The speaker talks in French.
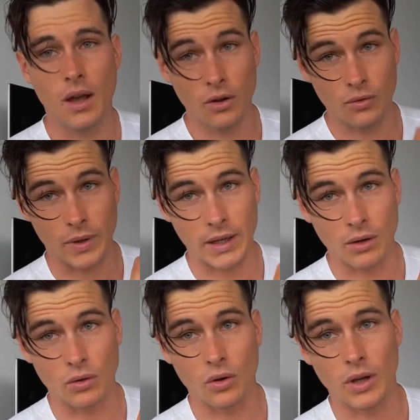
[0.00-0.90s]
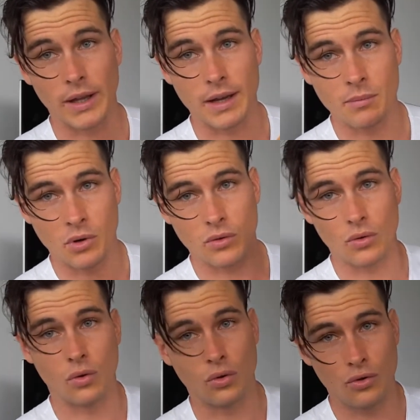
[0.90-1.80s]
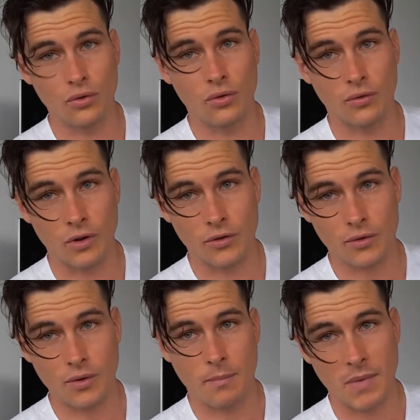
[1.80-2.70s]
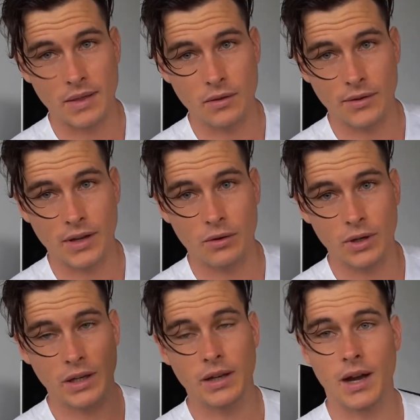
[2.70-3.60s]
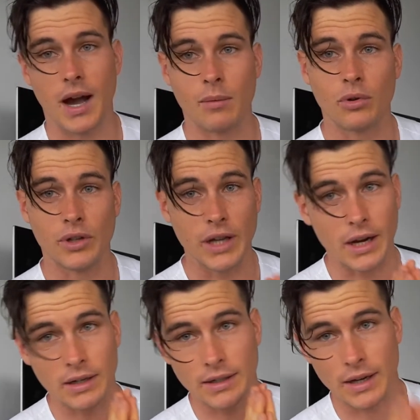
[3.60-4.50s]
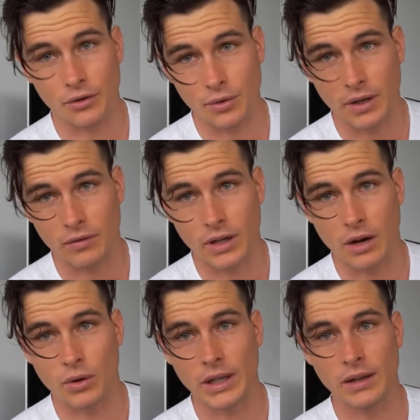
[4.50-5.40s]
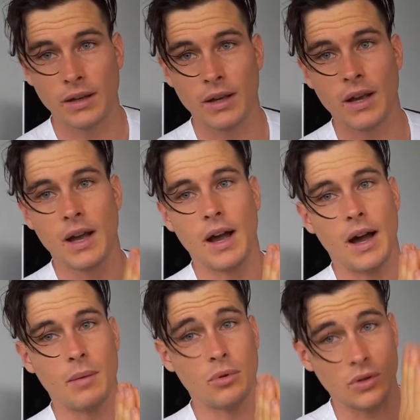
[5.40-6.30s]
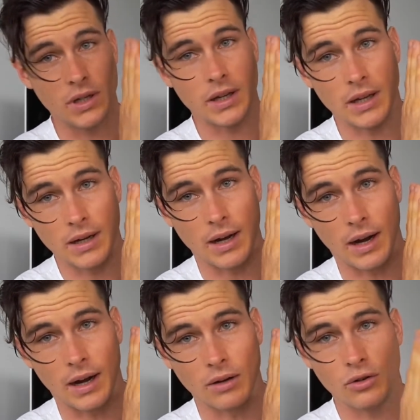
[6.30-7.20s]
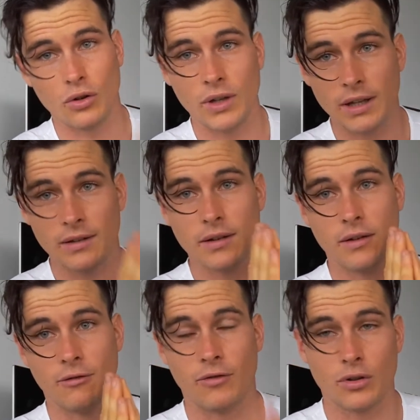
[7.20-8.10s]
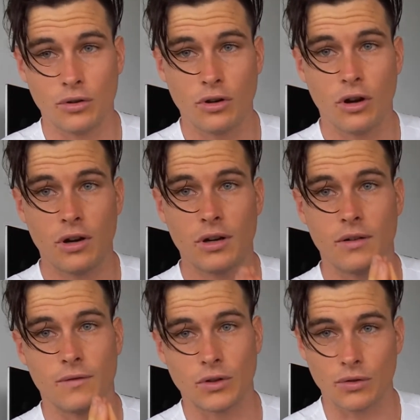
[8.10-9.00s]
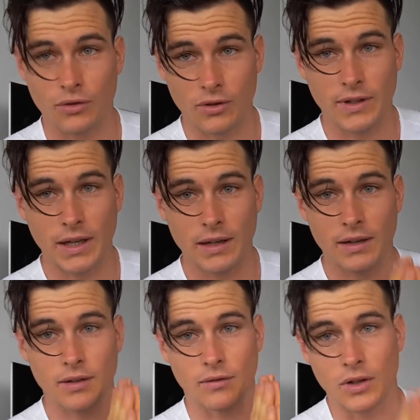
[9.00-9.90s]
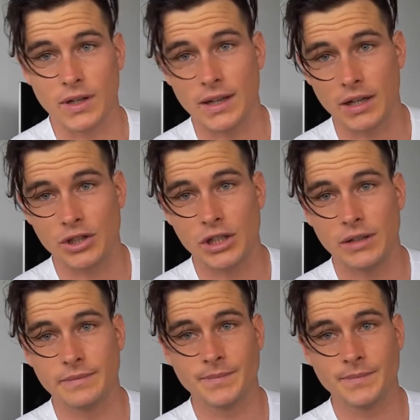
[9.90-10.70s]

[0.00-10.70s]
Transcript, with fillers: soyez également au-dessus de votre maintenance calorique, apprenez à calculer vos calories, apprenez à connaître votre corps, votre santé, votre énergie,